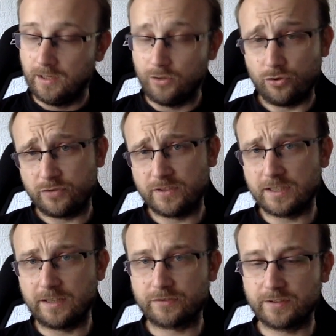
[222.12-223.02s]
No i
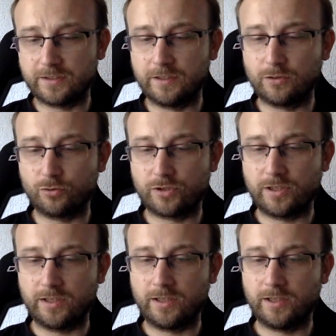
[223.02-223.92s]
oczywiście dla wszystkich, którzy
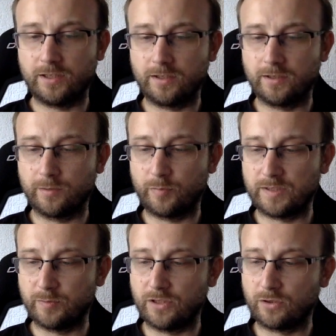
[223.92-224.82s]
y,
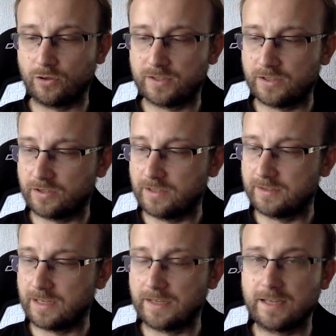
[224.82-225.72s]
powiedzmy nie do końca jeszcze
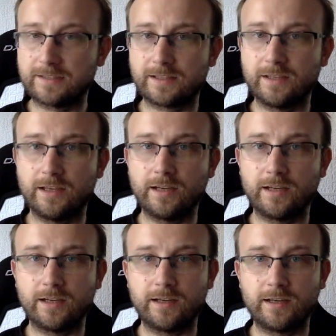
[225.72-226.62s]
język angielski
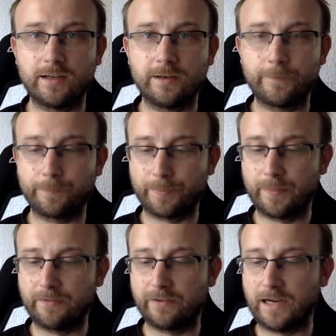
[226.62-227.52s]
e,
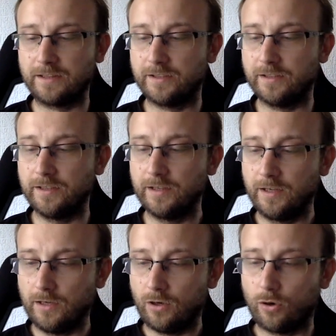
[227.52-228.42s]
w IT
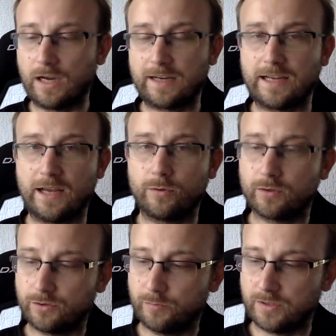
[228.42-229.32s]
ogarniają,
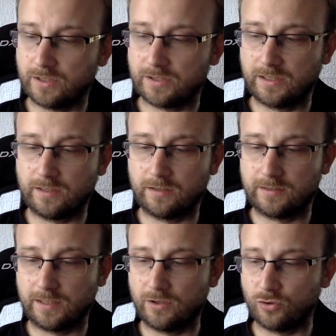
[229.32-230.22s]
choć myślę,
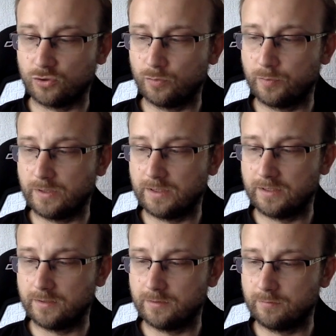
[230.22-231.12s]
że takich osób
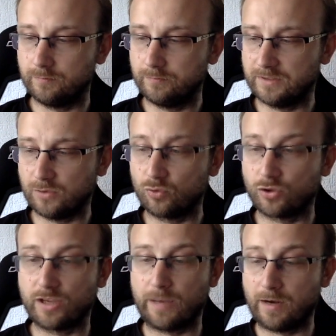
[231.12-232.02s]
e, za
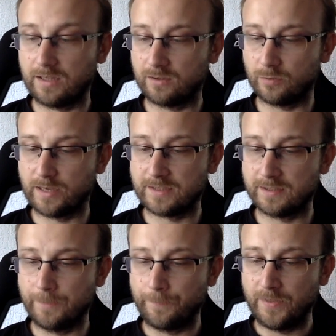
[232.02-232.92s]
dużo nie ma. Natomiast